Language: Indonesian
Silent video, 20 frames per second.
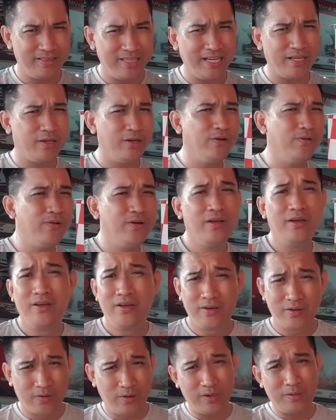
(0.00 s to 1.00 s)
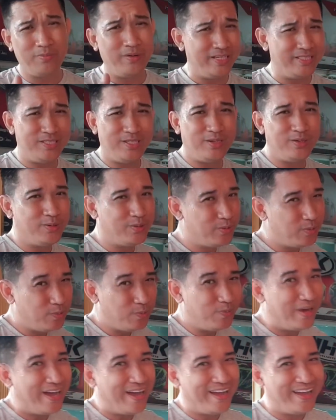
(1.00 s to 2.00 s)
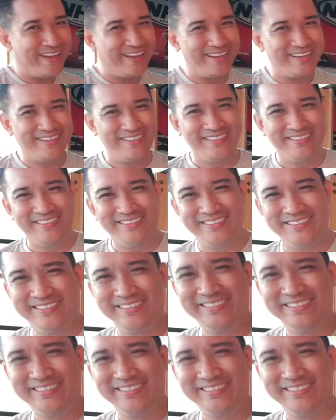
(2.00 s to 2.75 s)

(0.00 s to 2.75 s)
Thank you. God bless you. Bye.